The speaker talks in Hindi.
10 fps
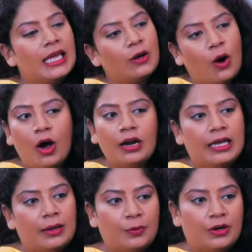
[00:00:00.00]
एक और
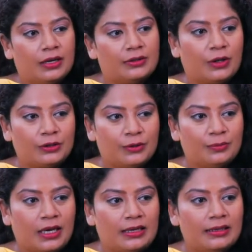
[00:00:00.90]
नया प्रोडक्ट डॉक्टर
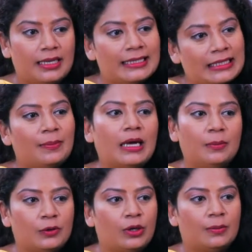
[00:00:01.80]
इमरान इसके बारे
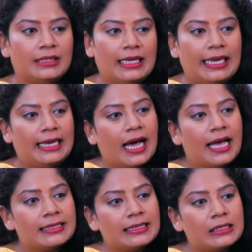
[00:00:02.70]
में थोड़ा बताइए
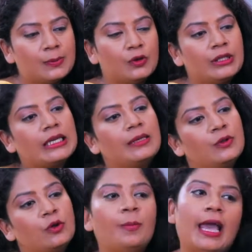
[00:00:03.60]
कायासेंस ब्यूटी क्रीम
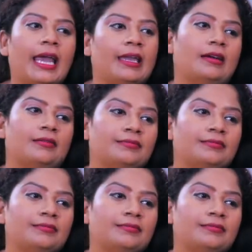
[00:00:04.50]
सोप है क्या